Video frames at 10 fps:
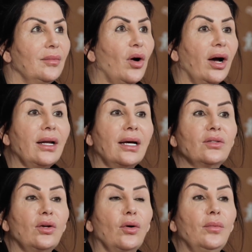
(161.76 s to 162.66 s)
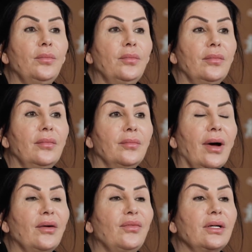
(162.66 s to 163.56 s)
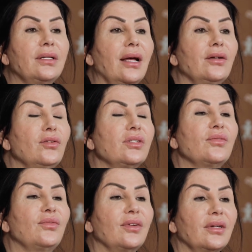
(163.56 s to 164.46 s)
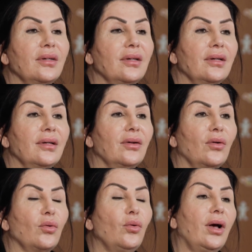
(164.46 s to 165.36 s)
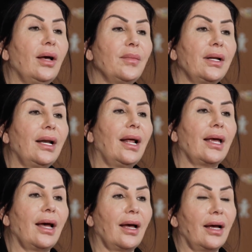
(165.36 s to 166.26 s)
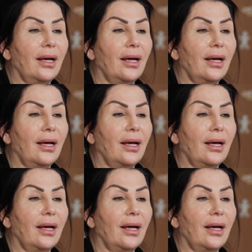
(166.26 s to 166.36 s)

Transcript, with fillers: معاناة الأم مع فقدان نصف روحها من الحياة